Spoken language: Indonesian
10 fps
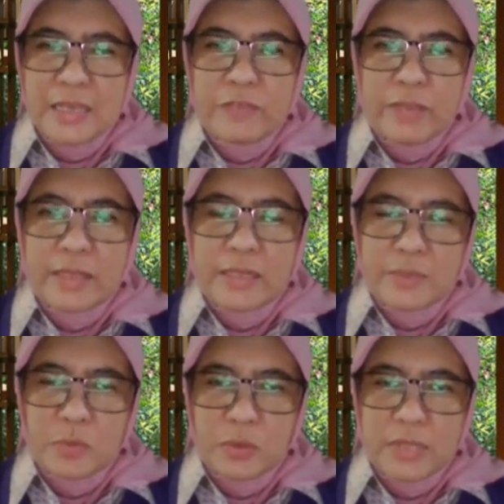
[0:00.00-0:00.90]
eh, event
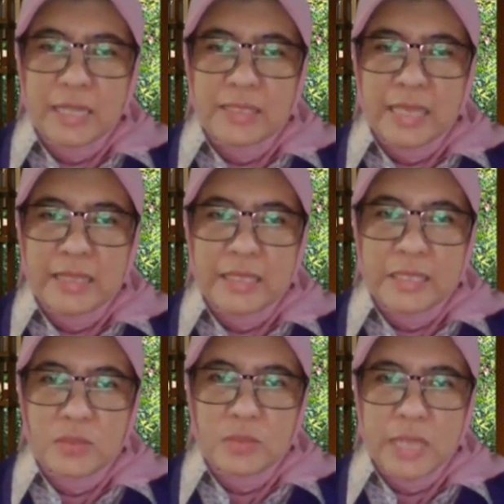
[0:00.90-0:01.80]
tersebut dan saat
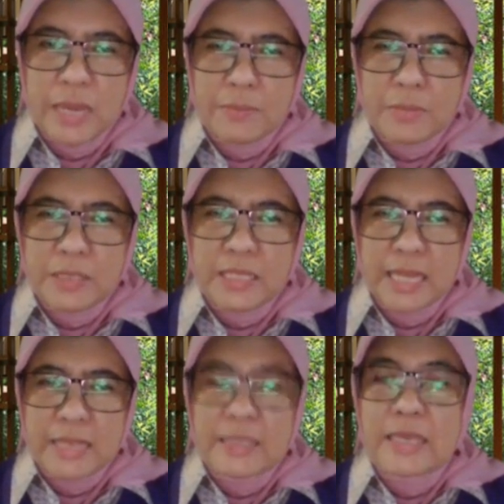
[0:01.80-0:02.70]
ini sudah
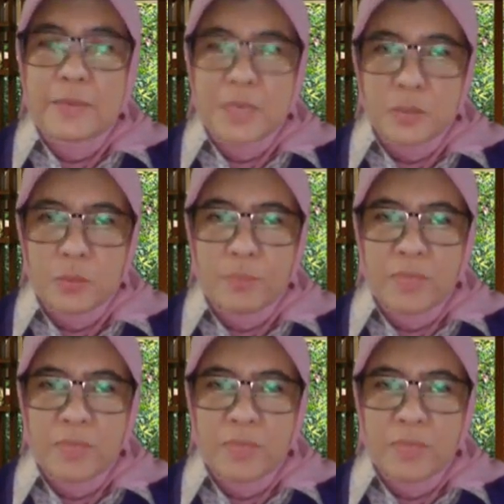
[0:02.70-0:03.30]
menjelang tiga minggu